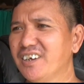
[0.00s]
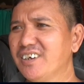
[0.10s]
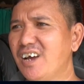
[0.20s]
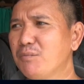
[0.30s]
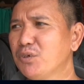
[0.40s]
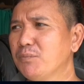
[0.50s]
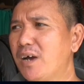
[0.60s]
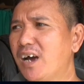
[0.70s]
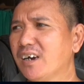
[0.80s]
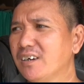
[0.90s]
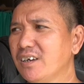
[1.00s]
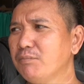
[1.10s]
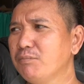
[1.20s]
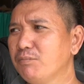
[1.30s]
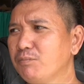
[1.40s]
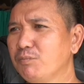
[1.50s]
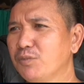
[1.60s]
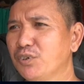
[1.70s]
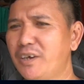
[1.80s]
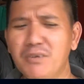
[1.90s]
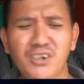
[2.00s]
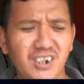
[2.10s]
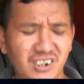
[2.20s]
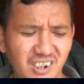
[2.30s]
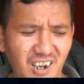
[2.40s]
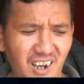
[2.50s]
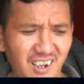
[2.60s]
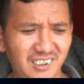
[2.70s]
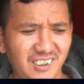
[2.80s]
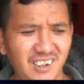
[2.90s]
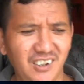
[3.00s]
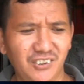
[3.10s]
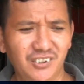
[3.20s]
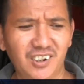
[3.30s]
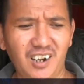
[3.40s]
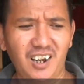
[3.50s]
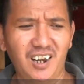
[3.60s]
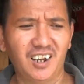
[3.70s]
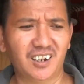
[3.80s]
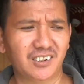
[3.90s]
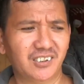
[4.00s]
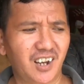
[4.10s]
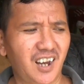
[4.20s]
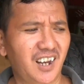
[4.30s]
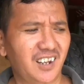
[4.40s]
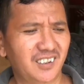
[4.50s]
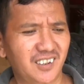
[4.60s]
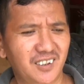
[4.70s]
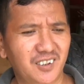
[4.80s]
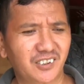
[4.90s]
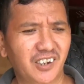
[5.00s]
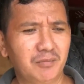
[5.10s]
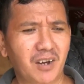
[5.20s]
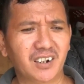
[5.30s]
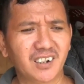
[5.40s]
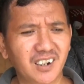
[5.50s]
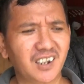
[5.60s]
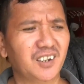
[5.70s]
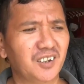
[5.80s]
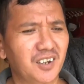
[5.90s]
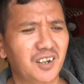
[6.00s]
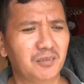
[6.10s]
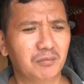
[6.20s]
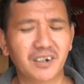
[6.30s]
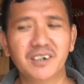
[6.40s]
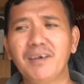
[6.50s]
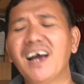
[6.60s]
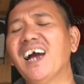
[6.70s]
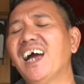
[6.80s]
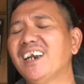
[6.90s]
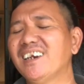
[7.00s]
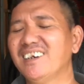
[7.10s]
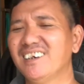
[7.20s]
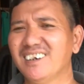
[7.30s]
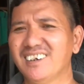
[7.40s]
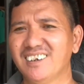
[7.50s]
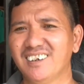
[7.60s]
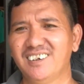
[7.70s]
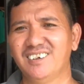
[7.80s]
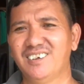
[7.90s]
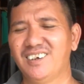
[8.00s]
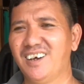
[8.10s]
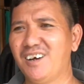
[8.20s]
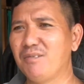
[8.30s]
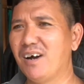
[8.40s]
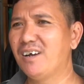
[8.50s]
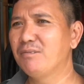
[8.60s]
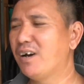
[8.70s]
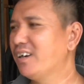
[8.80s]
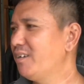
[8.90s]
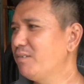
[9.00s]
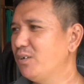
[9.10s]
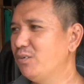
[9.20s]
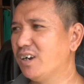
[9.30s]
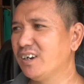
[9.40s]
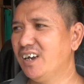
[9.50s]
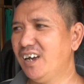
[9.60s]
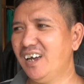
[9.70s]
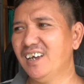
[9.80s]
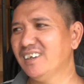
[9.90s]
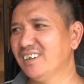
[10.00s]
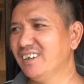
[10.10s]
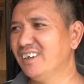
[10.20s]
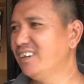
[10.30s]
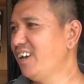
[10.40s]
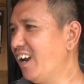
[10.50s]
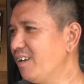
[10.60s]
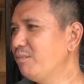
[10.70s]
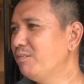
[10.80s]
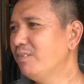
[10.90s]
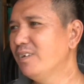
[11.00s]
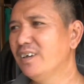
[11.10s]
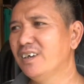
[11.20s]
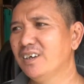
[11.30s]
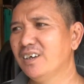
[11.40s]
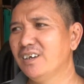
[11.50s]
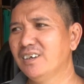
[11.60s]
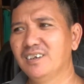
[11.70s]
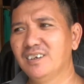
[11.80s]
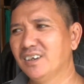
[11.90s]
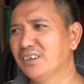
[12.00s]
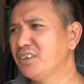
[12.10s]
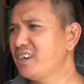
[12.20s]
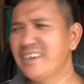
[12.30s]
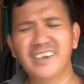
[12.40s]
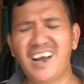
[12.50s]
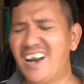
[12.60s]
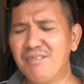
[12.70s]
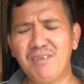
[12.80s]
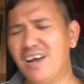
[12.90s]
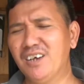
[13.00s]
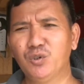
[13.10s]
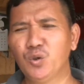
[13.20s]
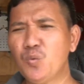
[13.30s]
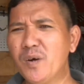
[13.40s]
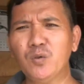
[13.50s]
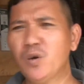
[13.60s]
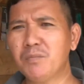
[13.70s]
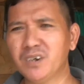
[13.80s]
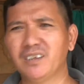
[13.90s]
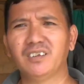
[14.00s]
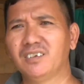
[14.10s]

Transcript: Kejadiannya habis maghrib, mhm. saya masih kerja. Iya. Setelah kerja, saya mandi, mandi makan. Makan bareng sama keluarga, di dalam Kejadiannya nggak lama, cuma dua